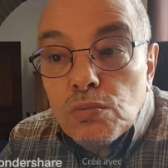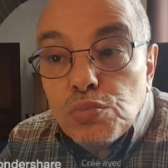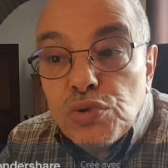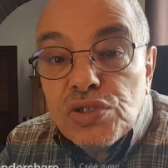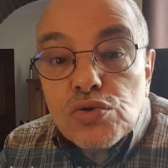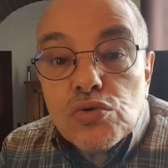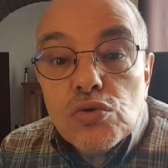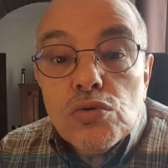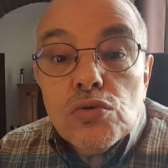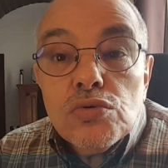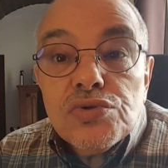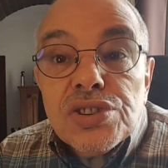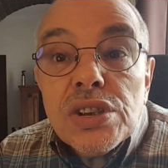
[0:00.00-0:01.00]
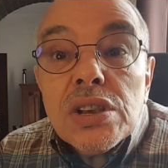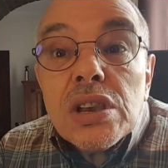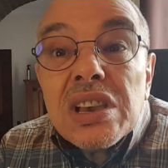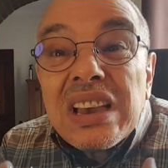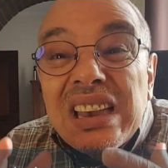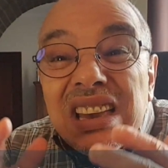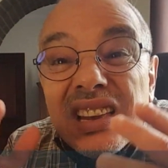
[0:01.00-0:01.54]
puisque
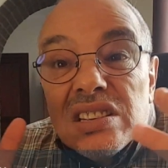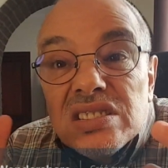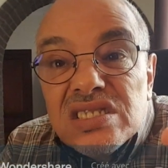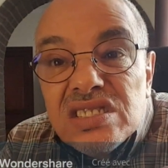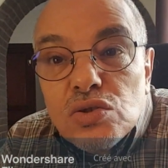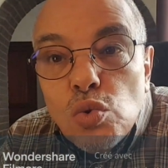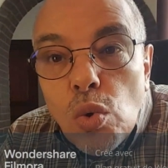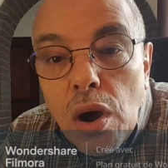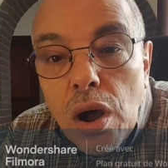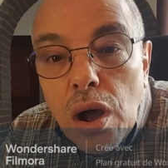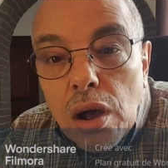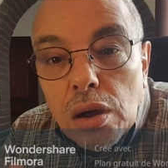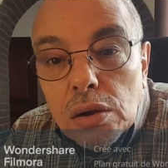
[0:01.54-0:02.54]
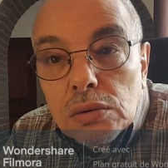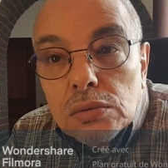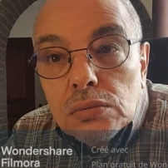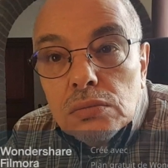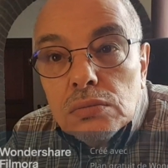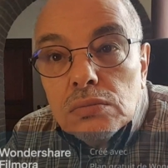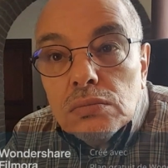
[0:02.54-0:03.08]
ces réquisitoires
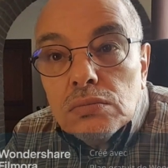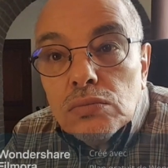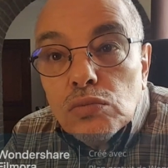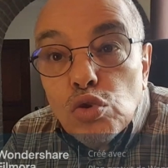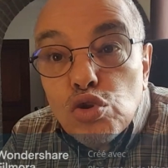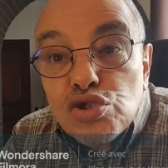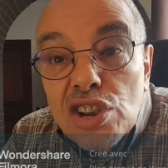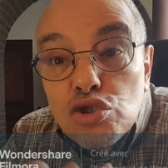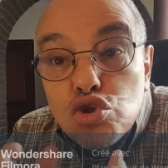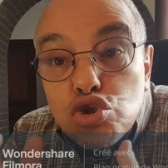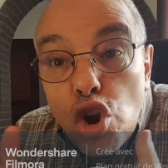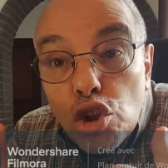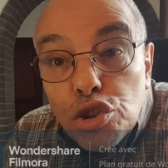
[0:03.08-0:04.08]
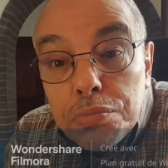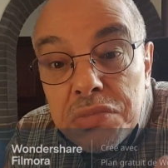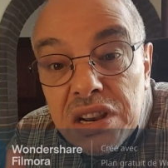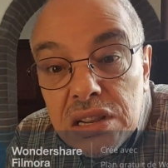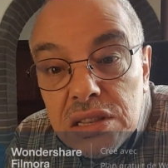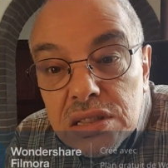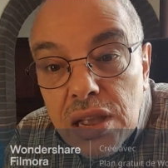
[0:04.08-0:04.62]
de cette junte
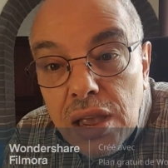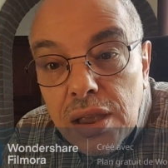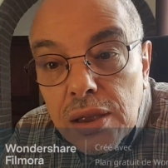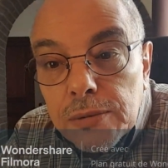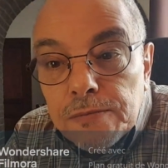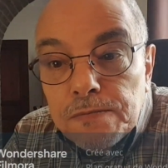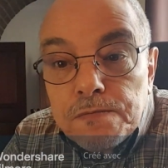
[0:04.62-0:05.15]
militaire